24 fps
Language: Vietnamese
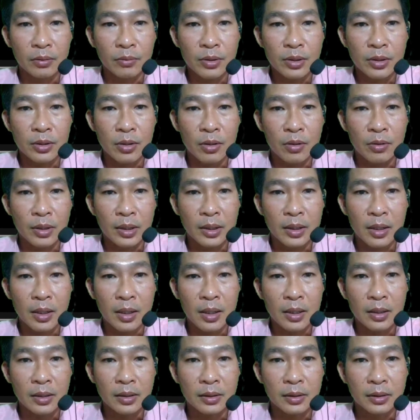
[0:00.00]
pixel này
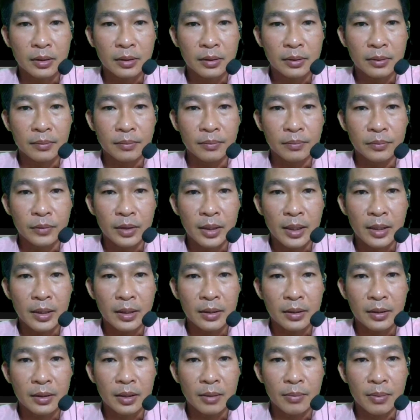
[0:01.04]
đó đây
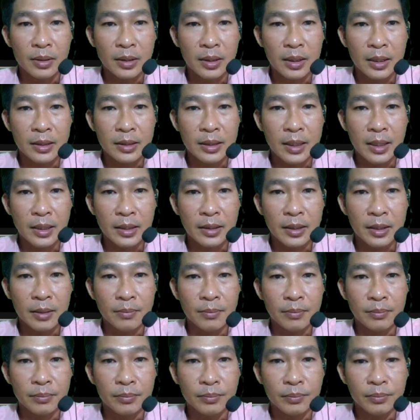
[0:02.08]
rồi mình ghi là trải nghiệm
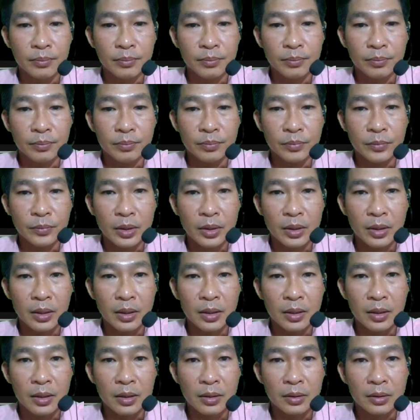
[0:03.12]

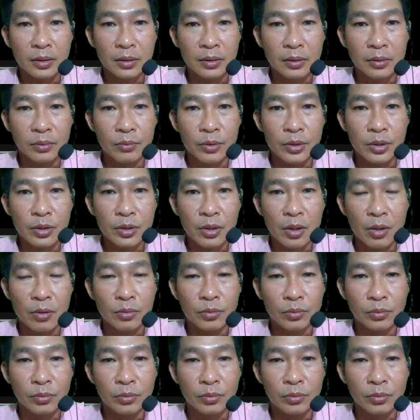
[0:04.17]
à, whistle